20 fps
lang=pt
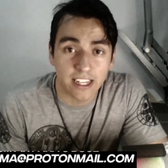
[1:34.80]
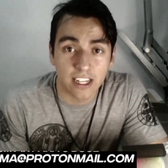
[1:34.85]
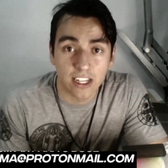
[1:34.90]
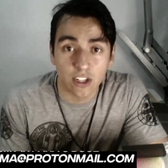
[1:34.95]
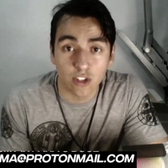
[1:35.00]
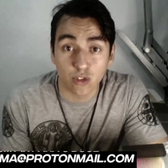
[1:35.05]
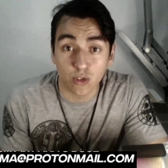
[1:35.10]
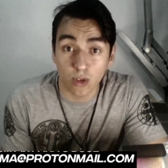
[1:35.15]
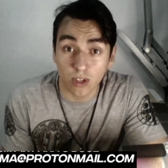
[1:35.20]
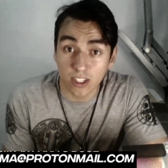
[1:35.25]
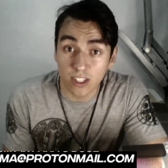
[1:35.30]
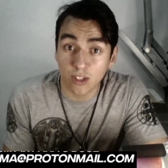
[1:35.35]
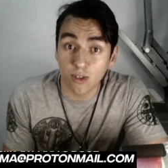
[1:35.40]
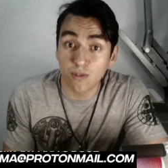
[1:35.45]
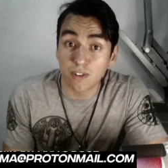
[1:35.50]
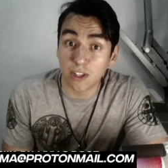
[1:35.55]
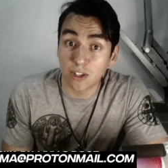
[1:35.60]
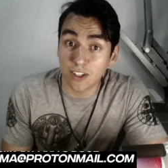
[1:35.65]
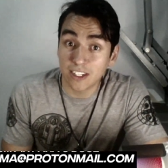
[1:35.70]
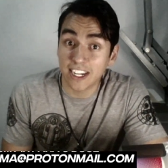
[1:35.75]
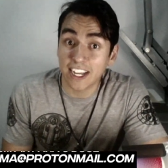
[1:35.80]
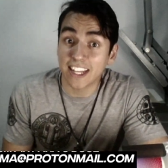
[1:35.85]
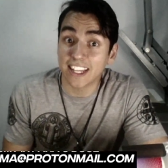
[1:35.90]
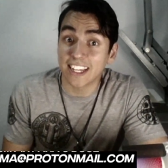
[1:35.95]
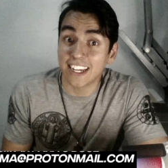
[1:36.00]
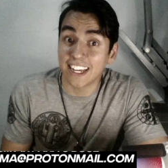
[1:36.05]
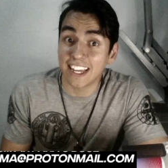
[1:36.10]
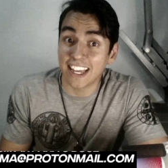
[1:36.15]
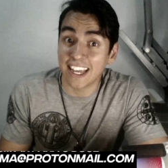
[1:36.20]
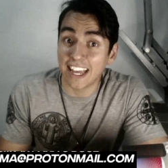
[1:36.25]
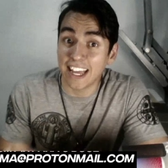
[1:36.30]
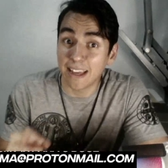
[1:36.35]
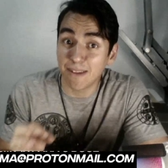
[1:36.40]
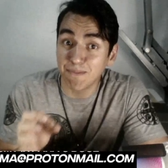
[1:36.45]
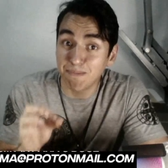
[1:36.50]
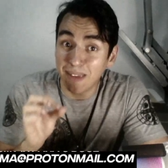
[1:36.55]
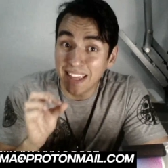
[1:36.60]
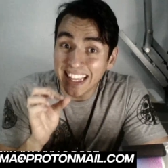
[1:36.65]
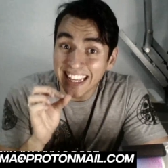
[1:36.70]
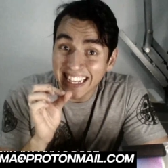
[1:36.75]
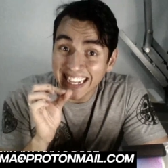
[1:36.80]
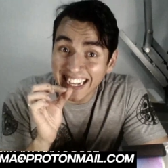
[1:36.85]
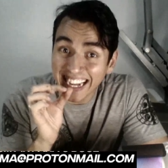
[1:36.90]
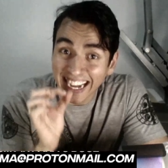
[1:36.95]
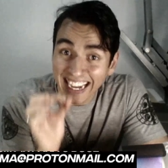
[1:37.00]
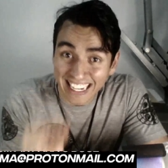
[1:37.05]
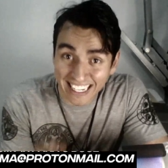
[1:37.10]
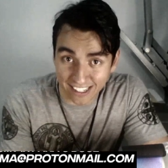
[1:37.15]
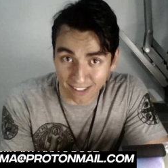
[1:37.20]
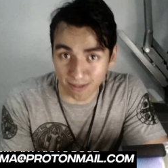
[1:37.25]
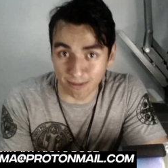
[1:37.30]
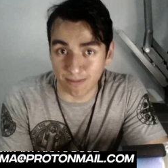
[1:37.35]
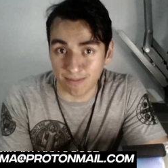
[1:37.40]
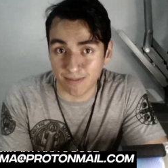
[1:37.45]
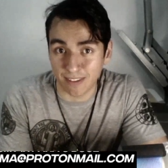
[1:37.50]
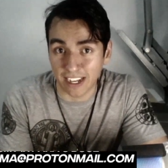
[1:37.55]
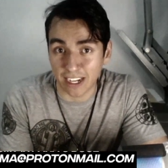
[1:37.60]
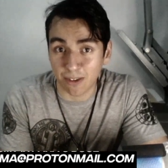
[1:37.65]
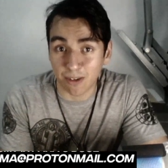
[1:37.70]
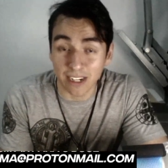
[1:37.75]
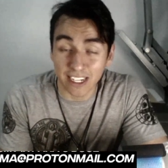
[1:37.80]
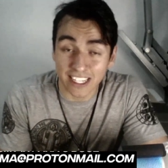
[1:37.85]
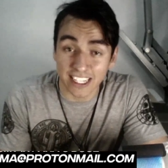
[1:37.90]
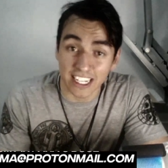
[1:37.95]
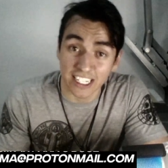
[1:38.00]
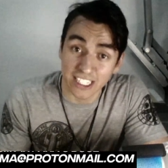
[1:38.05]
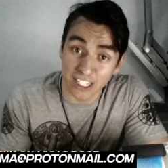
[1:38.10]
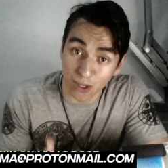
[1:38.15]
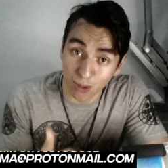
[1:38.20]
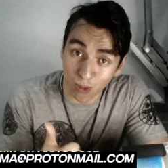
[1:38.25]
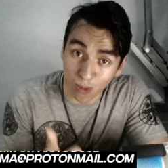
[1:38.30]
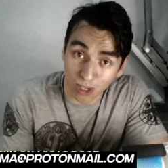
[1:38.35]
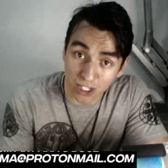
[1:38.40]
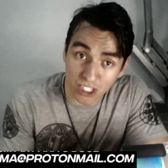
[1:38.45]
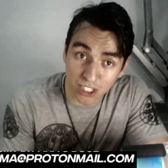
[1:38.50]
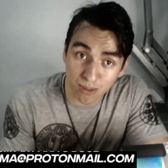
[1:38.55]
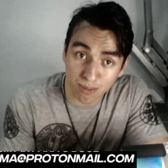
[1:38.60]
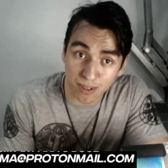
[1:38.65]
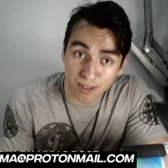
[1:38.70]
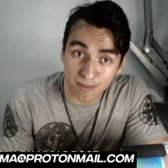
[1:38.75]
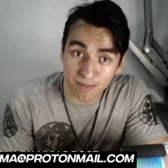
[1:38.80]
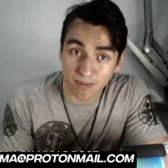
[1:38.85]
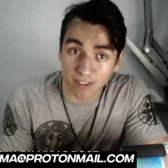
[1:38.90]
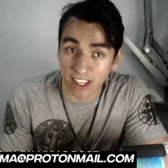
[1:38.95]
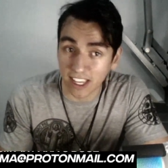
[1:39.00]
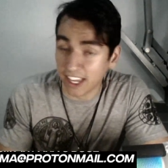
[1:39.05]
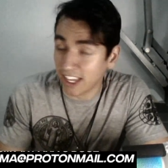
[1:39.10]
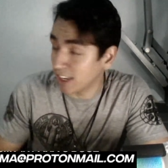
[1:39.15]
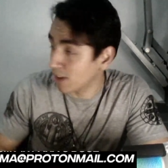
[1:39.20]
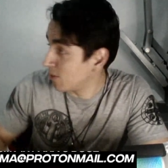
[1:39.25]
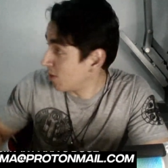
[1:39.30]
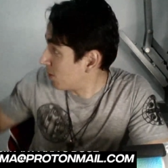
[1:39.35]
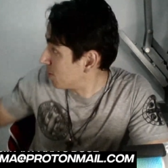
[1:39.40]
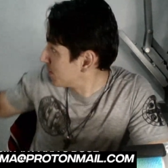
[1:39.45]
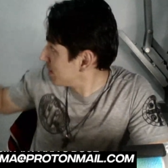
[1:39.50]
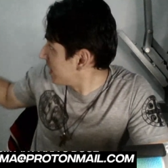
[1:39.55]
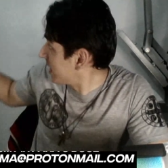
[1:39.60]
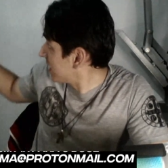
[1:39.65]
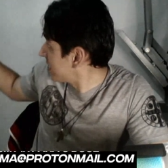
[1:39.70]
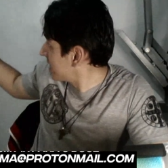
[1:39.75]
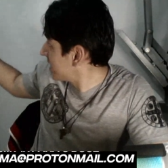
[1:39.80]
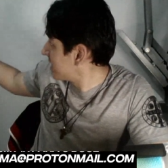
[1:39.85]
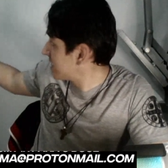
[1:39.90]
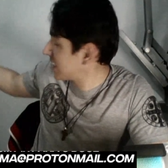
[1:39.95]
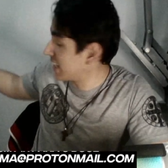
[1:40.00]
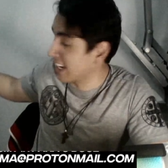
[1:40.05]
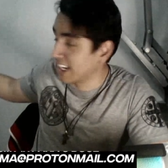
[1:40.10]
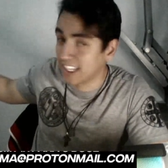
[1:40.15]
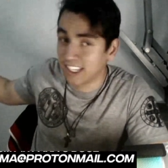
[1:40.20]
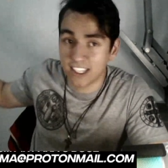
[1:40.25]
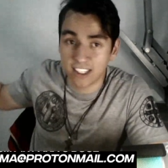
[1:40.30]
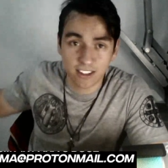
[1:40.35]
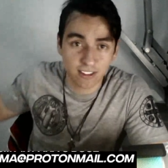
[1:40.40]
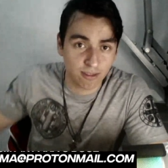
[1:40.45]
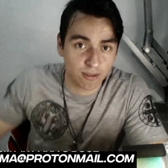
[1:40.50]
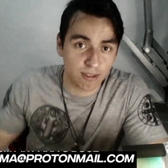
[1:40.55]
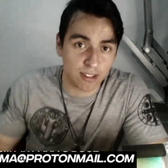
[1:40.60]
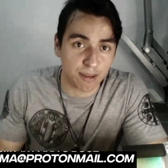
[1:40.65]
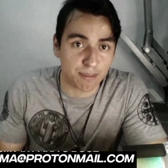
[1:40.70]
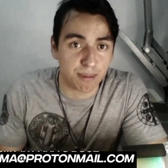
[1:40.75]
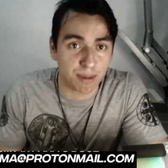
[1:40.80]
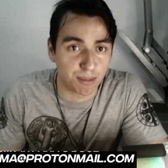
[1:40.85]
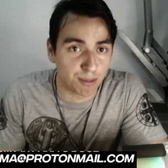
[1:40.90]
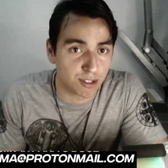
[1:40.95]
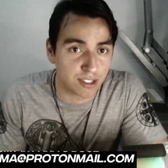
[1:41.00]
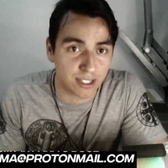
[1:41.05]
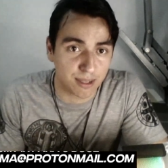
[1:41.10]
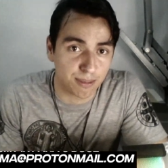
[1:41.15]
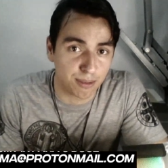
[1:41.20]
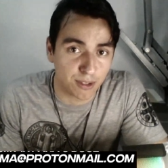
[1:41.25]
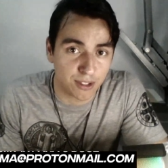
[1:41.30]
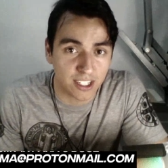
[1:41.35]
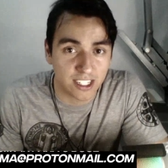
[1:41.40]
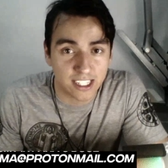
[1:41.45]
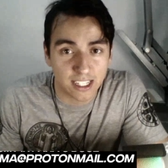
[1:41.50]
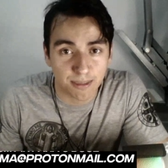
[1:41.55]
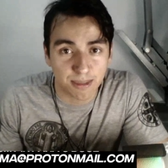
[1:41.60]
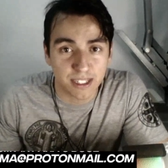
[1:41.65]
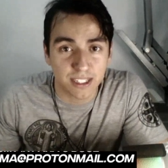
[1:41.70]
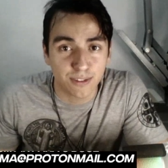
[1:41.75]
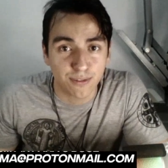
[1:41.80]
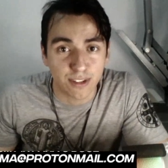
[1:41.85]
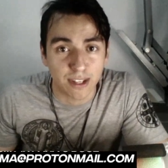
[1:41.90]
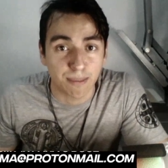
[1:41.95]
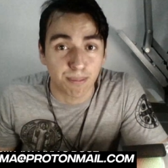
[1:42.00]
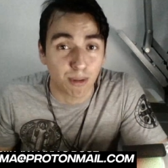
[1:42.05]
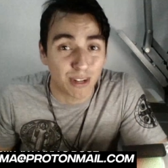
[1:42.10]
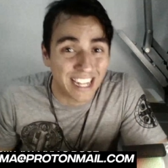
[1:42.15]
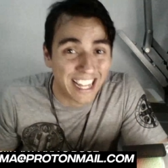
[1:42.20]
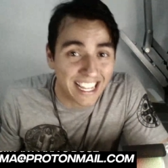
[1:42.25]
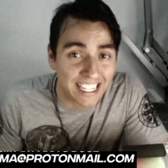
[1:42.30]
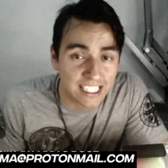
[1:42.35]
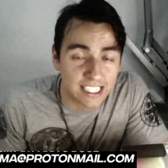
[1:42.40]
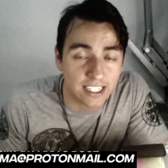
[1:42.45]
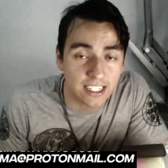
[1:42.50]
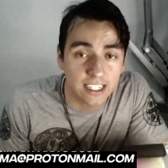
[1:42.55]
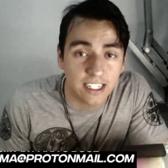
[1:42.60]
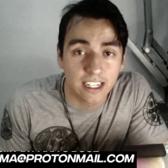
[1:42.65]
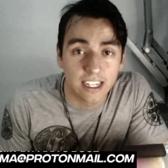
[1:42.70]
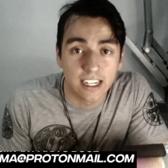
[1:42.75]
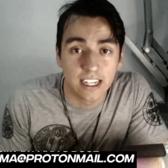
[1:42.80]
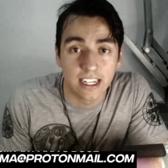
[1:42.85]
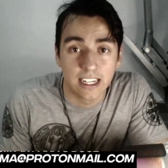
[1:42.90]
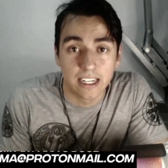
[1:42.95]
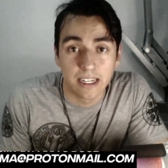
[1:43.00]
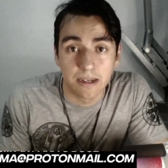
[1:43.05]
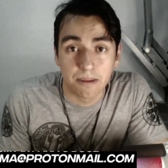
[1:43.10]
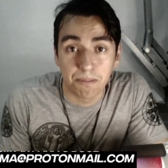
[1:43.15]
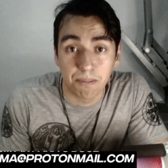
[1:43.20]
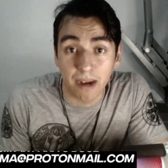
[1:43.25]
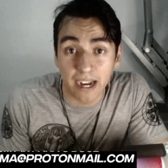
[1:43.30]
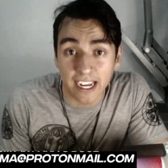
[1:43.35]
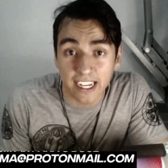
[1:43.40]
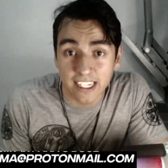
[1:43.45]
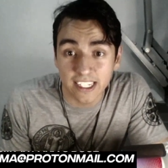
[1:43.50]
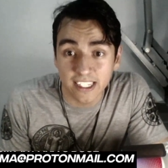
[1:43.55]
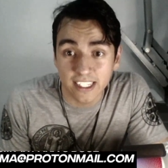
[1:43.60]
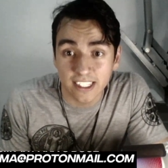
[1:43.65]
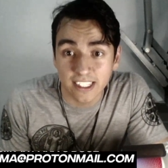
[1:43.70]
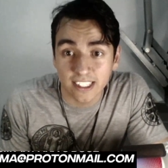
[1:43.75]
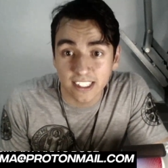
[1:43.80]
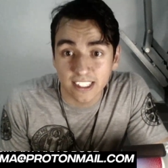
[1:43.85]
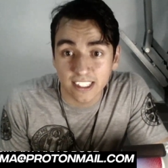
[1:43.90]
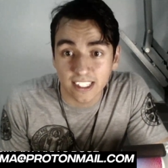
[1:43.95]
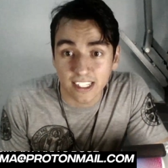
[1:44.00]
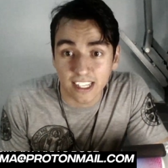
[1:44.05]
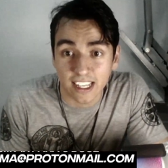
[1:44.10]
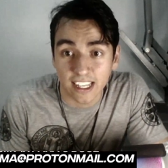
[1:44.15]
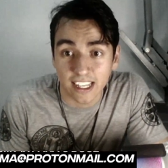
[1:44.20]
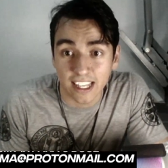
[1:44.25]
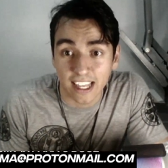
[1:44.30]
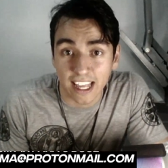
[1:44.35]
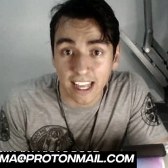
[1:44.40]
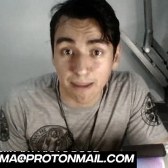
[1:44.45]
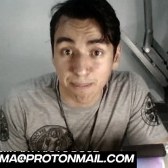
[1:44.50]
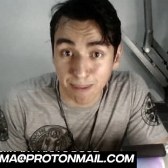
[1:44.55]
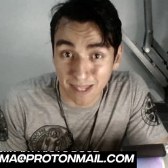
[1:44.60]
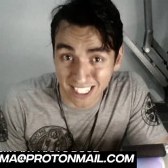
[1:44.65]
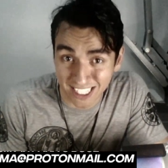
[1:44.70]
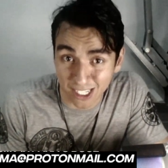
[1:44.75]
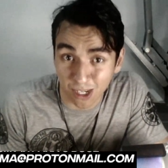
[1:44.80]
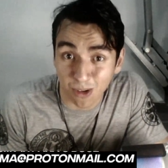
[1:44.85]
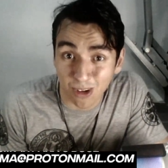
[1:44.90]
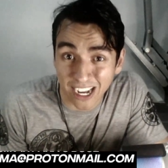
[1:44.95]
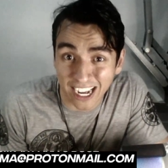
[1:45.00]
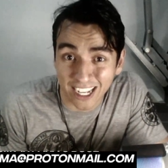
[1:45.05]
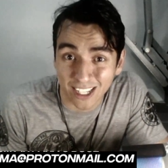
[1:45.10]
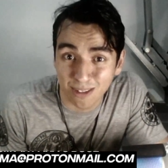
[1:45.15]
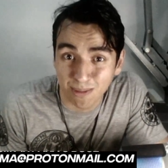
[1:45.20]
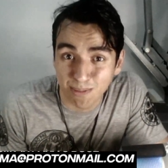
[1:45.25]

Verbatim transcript: só que o valor dela é bem carinho. A qualidade é ótima, é igual da está aqui, não dá para mostrar para vocês, né? Mas enfim, é poliéster, mas é bem salgado